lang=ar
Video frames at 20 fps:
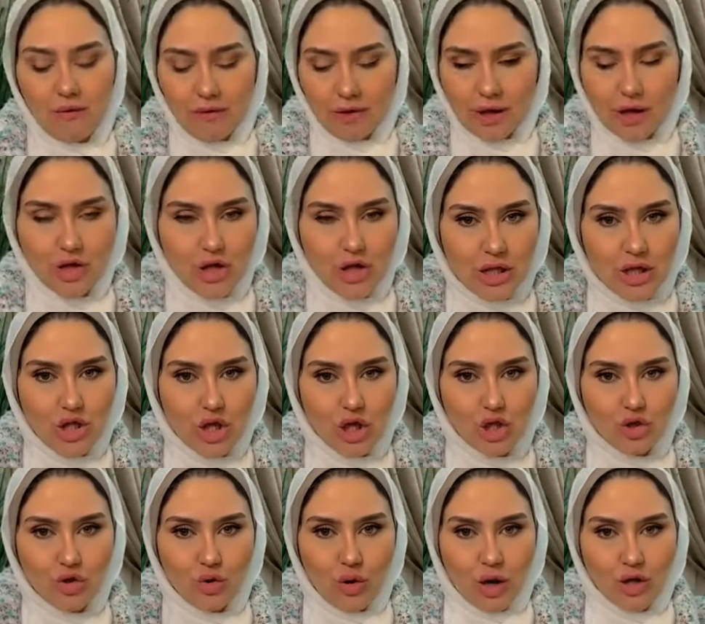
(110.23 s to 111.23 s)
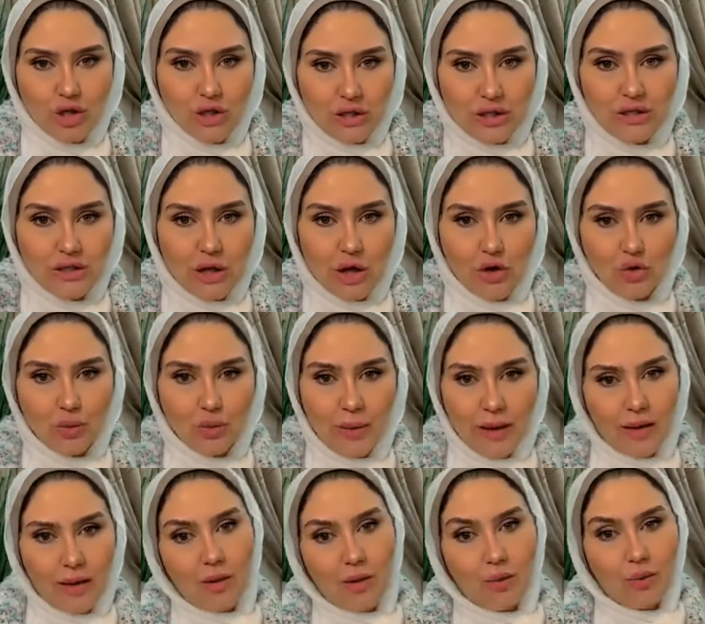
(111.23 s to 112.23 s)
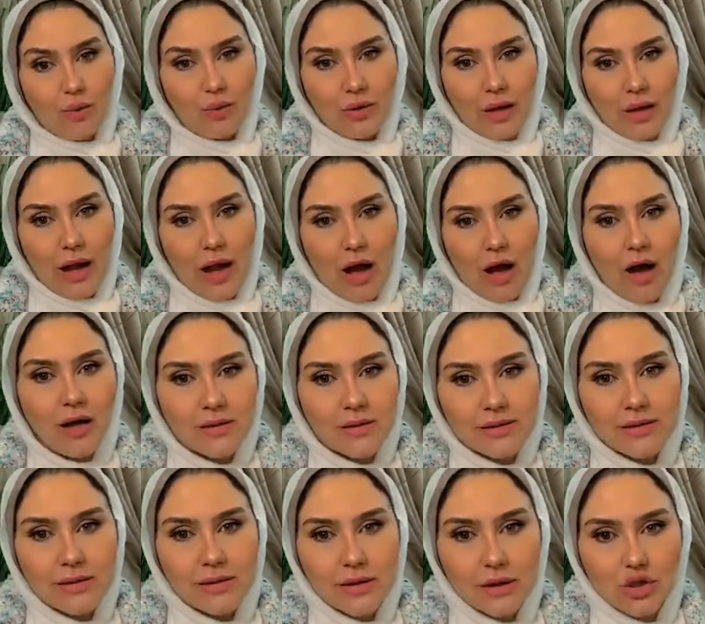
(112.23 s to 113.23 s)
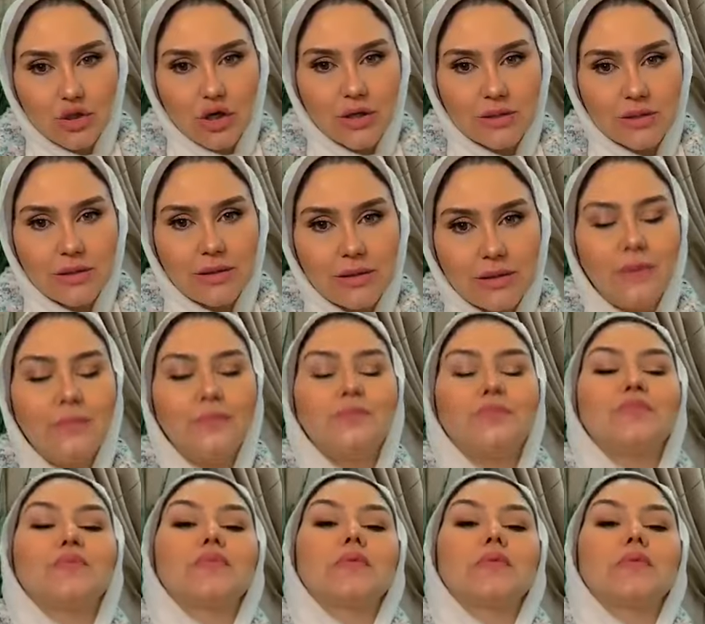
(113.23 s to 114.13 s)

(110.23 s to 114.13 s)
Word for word: فانا عشان اشده عشان اصطاده بقى هنط الشخص ده